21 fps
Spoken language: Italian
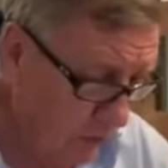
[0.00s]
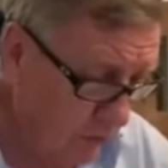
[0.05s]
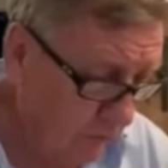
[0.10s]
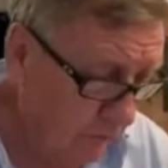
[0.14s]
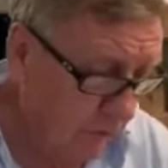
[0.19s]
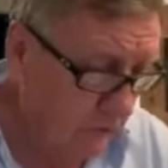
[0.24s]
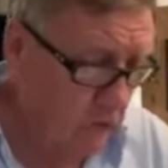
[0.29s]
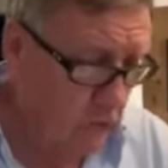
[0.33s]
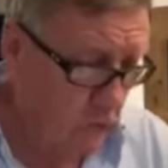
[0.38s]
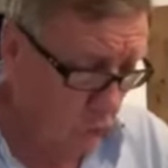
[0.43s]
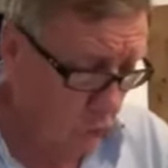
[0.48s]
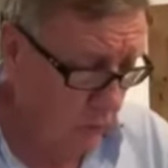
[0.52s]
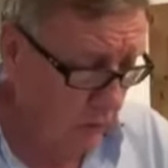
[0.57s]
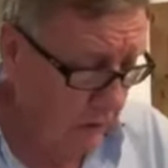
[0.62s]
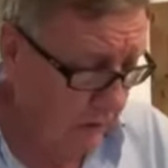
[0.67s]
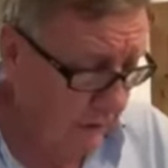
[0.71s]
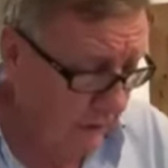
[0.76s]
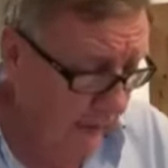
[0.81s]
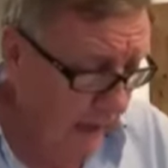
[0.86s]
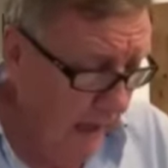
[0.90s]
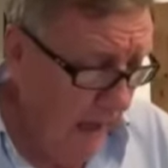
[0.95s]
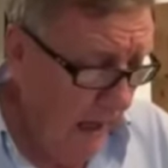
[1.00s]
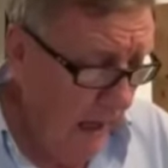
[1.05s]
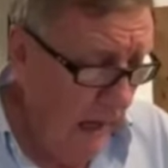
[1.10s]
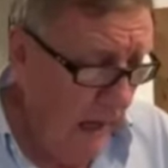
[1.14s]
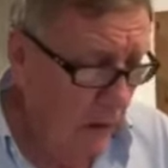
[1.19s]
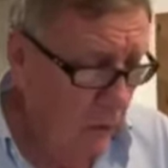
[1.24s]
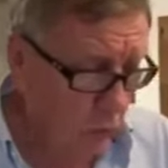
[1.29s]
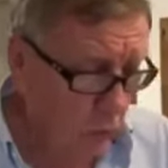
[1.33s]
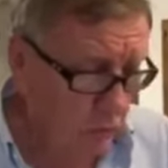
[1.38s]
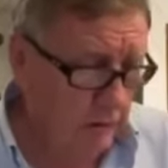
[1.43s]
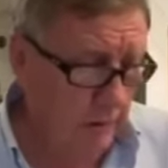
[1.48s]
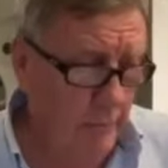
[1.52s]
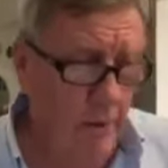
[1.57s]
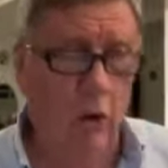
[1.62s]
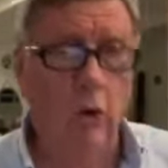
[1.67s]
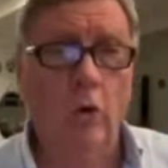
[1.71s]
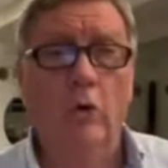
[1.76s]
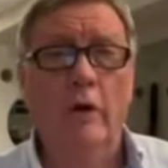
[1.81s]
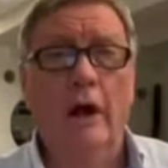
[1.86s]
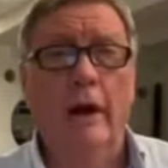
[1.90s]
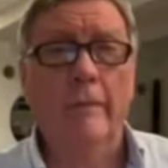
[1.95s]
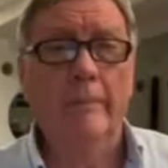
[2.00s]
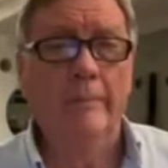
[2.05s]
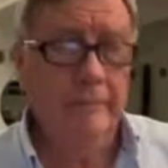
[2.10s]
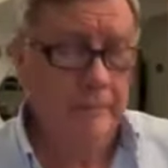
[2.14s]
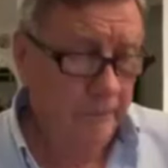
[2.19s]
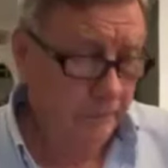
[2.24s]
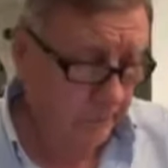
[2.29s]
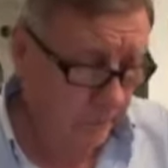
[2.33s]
dice fanciulli, è l'ultima ora.